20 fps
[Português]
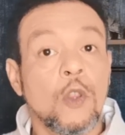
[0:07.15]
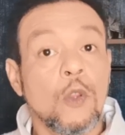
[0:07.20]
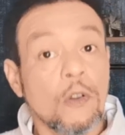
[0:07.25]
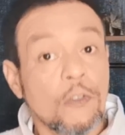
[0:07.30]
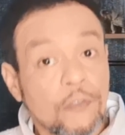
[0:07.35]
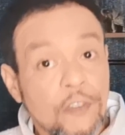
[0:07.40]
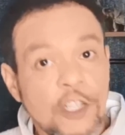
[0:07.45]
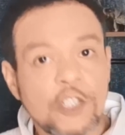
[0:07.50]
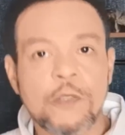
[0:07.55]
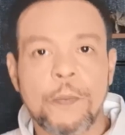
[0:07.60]

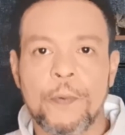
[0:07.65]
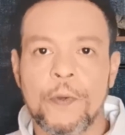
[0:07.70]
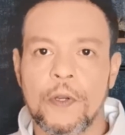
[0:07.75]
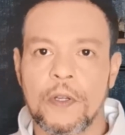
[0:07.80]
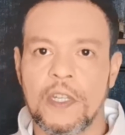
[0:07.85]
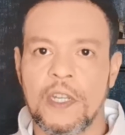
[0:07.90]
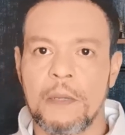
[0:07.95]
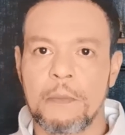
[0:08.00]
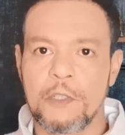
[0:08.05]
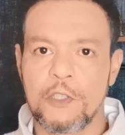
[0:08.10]
No vídeo
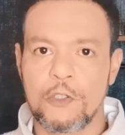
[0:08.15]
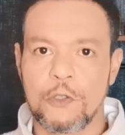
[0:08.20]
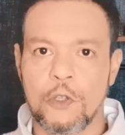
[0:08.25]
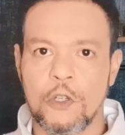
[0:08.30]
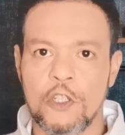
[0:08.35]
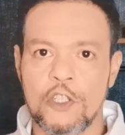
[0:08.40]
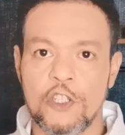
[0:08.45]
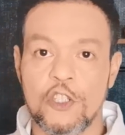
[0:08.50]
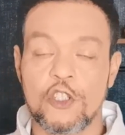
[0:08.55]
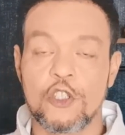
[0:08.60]
programa de
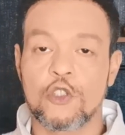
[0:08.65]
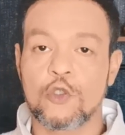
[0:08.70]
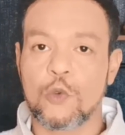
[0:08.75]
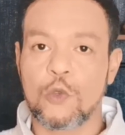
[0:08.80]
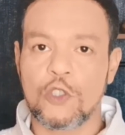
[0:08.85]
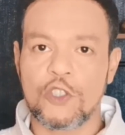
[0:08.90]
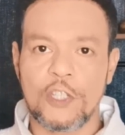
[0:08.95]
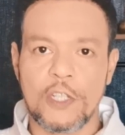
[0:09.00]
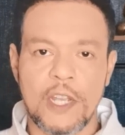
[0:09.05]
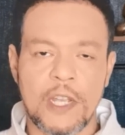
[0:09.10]
hoje
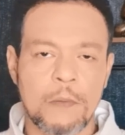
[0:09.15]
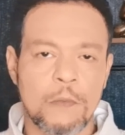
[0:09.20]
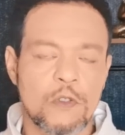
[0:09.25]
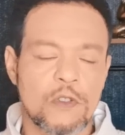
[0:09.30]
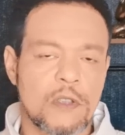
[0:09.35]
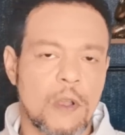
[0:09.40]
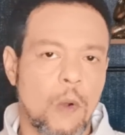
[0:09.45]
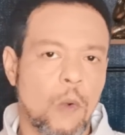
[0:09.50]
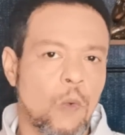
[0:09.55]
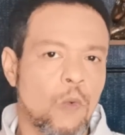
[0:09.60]

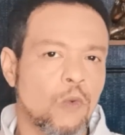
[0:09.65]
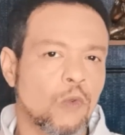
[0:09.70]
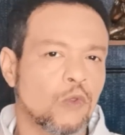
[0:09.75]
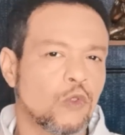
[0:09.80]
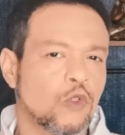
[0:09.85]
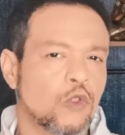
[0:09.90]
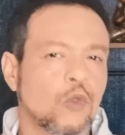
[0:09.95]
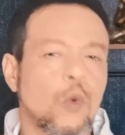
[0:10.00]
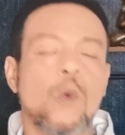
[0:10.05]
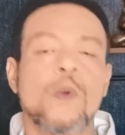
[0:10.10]
discutiremos
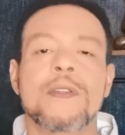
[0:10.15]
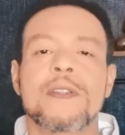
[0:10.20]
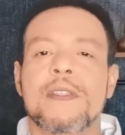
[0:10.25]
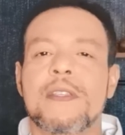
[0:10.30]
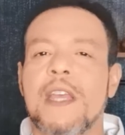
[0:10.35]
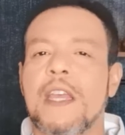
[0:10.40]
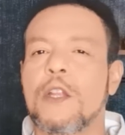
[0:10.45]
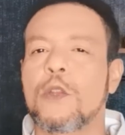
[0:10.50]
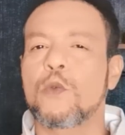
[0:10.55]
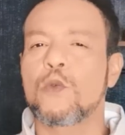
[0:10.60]
alguns
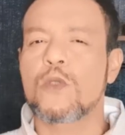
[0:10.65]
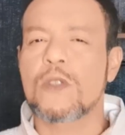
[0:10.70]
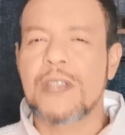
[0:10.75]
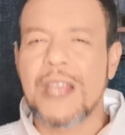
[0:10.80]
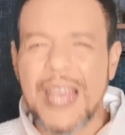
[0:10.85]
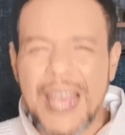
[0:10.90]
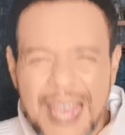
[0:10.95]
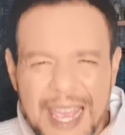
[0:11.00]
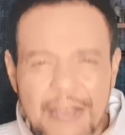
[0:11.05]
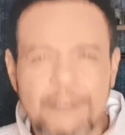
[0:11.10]
conceitos
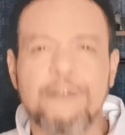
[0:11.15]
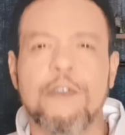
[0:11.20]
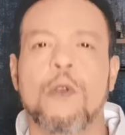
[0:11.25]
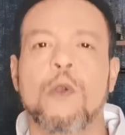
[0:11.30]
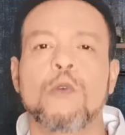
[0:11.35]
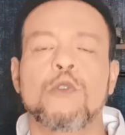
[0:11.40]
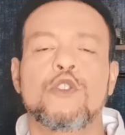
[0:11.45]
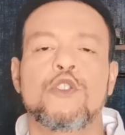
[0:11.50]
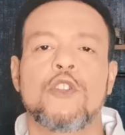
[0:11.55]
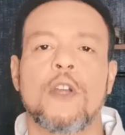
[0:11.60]

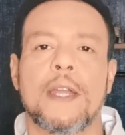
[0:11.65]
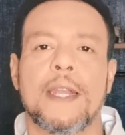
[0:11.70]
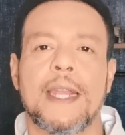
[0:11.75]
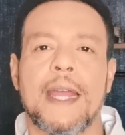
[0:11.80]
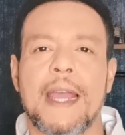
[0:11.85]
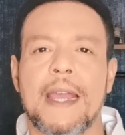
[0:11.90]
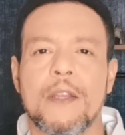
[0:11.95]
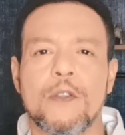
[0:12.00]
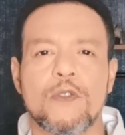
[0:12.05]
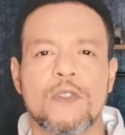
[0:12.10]

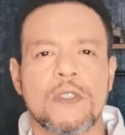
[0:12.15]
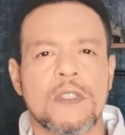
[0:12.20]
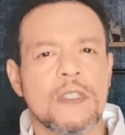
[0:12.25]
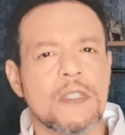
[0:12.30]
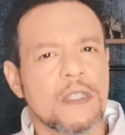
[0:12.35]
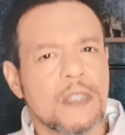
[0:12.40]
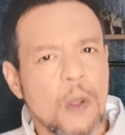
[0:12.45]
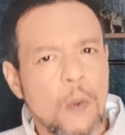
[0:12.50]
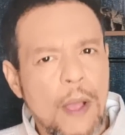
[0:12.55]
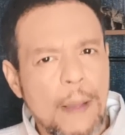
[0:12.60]
revolucionários que
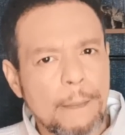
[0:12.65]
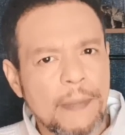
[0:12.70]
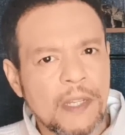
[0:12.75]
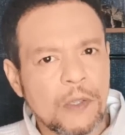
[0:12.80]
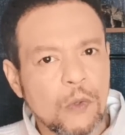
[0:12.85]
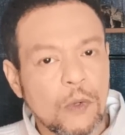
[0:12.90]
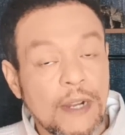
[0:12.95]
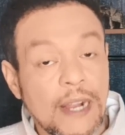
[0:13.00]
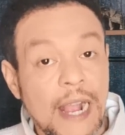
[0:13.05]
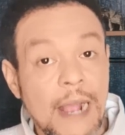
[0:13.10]
estão
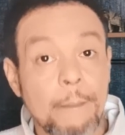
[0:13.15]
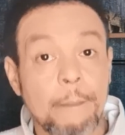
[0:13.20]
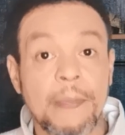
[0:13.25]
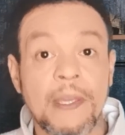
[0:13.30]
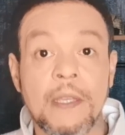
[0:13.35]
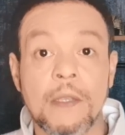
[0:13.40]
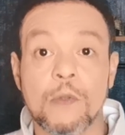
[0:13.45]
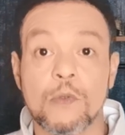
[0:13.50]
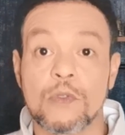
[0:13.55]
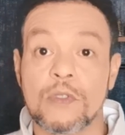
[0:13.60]
abrindo
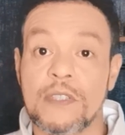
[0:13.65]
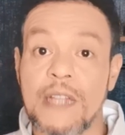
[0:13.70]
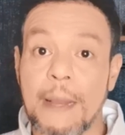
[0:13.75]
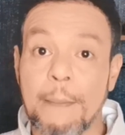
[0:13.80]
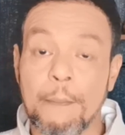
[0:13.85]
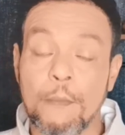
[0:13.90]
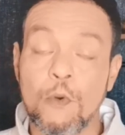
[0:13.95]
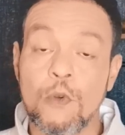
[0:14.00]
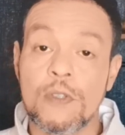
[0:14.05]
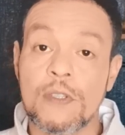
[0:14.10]
caminhos na
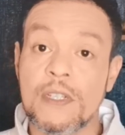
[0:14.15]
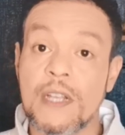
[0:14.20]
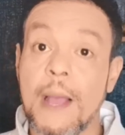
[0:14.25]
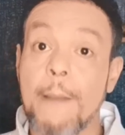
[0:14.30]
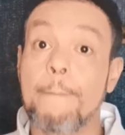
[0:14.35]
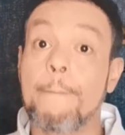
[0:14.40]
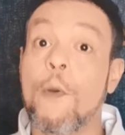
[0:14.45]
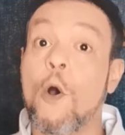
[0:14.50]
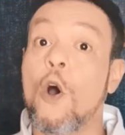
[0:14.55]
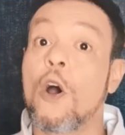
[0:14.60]

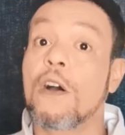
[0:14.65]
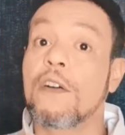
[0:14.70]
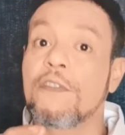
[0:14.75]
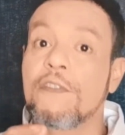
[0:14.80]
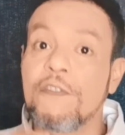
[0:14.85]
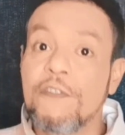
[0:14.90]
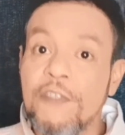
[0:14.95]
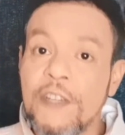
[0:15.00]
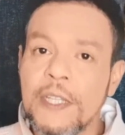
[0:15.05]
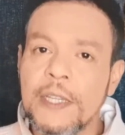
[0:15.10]
busca por
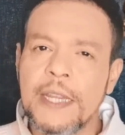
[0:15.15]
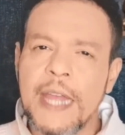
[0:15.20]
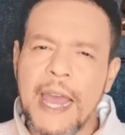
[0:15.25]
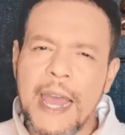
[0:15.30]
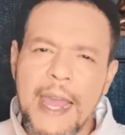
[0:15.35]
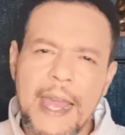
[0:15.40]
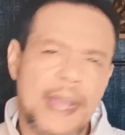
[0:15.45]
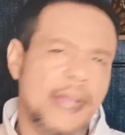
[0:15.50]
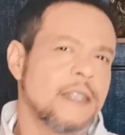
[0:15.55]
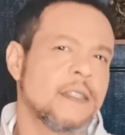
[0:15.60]

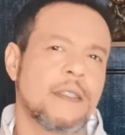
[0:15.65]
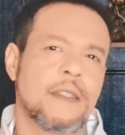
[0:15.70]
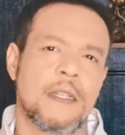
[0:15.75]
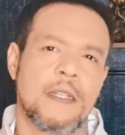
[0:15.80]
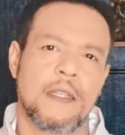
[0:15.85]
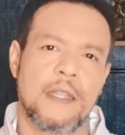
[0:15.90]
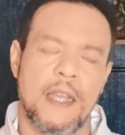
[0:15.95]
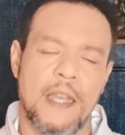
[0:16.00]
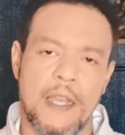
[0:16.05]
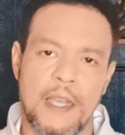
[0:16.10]
vida
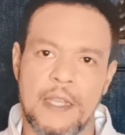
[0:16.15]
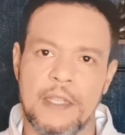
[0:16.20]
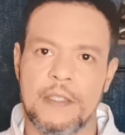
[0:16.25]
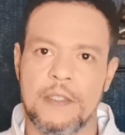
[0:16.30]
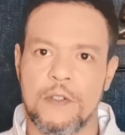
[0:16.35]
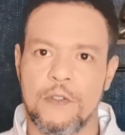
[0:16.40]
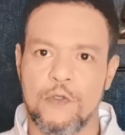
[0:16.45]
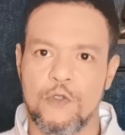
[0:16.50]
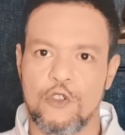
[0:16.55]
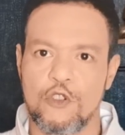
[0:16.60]

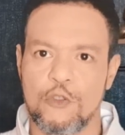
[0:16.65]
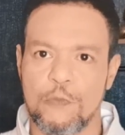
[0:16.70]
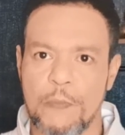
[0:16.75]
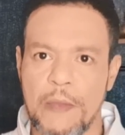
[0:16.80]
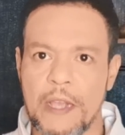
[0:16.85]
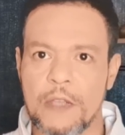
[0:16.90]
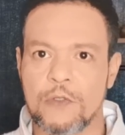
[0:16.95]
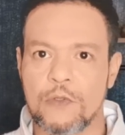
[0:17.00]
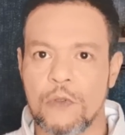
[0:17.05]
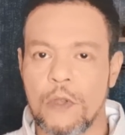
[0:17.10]
extraterrestre no
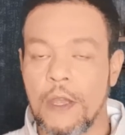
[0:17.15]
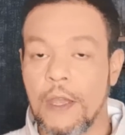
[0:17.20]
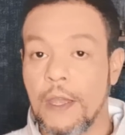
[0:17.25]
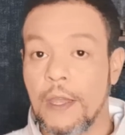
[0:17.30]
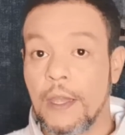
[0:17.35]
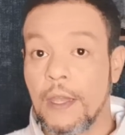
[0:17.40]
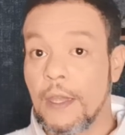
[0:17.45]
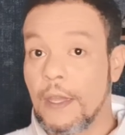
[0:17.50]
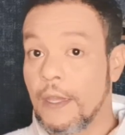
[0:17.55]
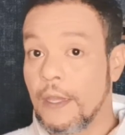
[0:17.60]
espaço.
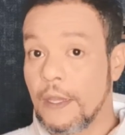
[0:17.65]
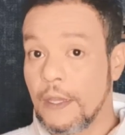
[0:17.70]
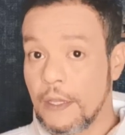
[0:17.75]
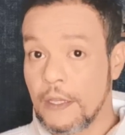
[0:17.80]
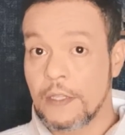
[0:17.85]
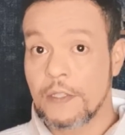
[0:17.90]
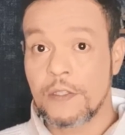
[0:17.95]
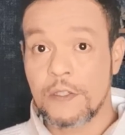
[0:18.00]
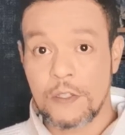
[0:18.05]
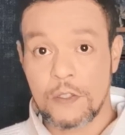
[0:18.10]

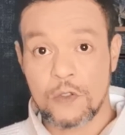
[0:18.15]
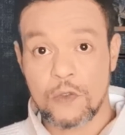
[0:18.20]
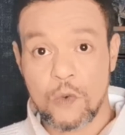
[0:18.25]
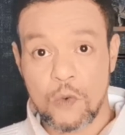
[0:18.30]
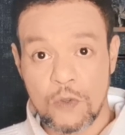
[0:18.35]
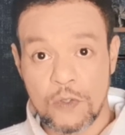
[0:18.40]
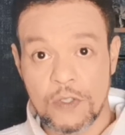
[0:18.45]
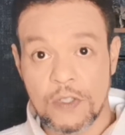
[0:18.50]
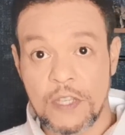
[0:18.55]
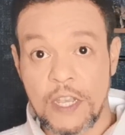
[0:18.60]
Esses
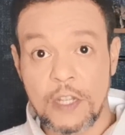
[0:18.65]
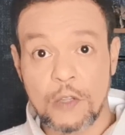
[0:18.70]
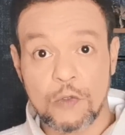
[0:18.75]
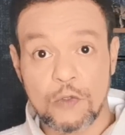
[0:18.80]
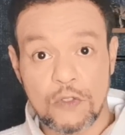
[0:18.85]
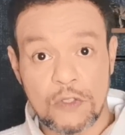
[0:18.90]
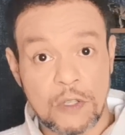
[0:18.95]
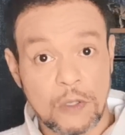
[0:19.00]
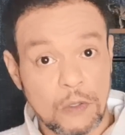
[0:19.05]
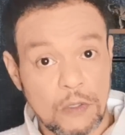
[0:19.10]

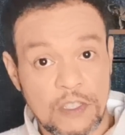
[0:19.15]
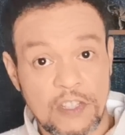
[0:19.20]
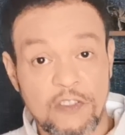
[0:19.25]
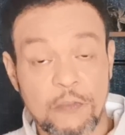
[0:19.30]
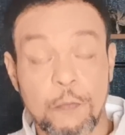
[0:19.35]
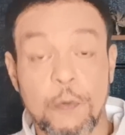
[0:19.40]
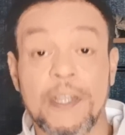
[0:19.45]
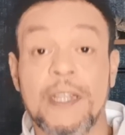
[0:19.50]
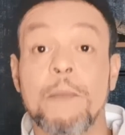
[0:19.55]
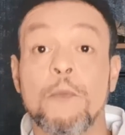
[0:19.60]
conceitos,
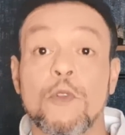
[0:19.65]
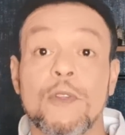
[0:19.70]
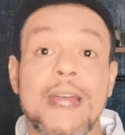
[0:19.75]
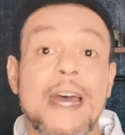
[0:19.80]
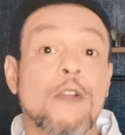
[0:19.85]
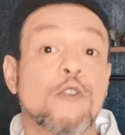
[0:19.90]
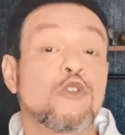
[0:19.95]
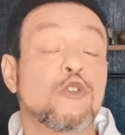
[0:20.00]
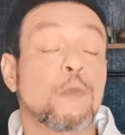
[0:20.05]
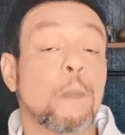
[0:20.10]
inclusive, podem
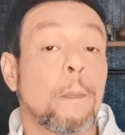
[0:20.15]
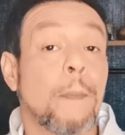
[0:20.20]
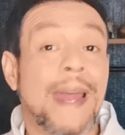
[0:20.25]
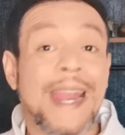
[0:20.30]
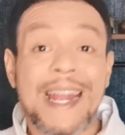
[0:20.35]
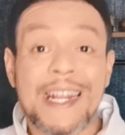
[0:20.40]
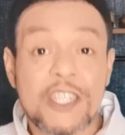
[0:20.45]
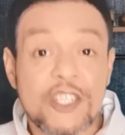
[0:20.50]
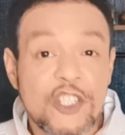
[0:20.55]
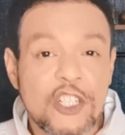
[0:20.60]
mudar os
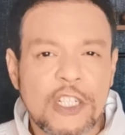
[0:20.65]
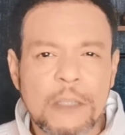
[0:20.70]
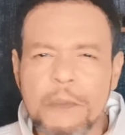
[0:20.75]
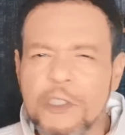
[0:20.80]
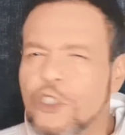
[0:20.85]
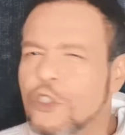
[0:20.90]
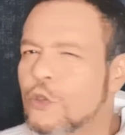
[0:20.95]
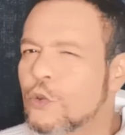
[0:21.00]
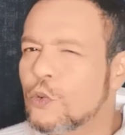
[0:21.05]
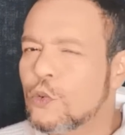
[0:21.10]

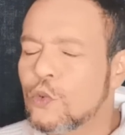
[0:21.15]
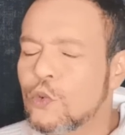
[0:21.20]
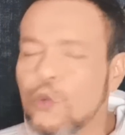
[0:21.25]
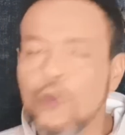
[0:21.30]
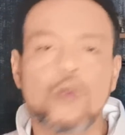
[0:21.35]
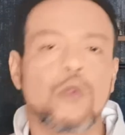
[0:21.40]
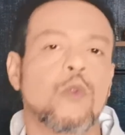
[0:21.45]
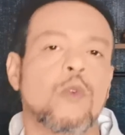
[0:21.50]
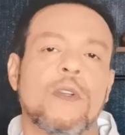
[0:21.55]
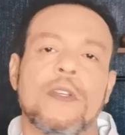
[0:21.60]
paradigmas de
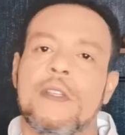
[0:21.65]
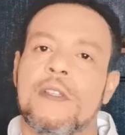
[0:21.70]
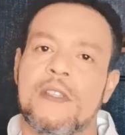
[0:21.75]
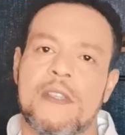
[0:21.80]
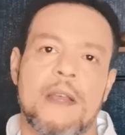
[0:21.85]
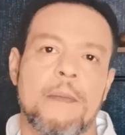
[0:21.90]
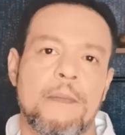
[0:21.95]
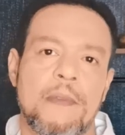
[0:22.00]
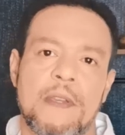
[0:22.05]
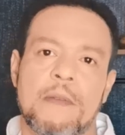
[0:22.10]
tudo o que
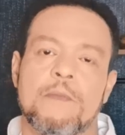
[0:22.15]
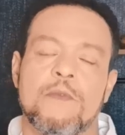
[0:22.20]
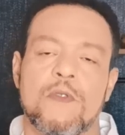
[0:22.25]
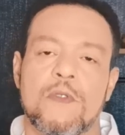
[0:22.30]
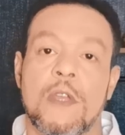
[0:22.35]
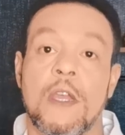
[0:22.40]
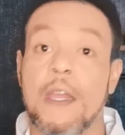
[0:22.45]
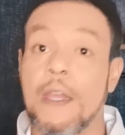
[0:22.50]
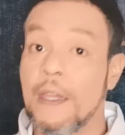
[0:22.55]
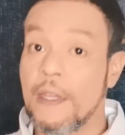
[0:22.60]

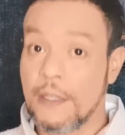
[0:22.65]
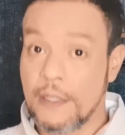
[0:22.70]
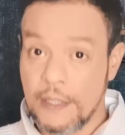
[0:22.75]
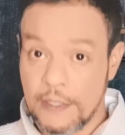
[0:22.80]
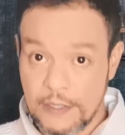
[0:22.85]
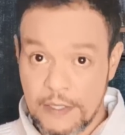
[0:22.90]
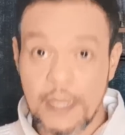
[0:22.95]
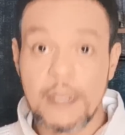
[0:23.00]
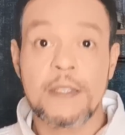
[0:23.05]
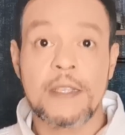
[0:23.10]
sabemos. E
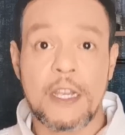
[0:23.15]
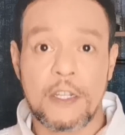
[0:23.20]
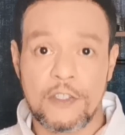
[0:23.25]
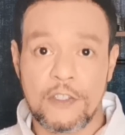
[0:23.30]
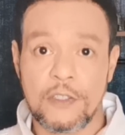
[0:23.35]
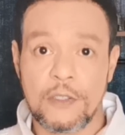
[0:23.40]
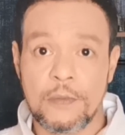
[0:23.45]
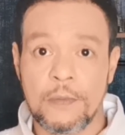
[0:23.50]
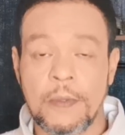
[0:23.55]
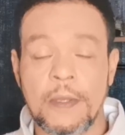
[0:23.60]
é sem
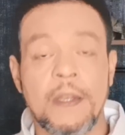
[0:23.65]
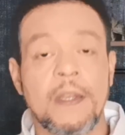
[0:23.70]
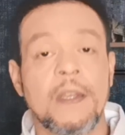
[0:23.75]
exagero.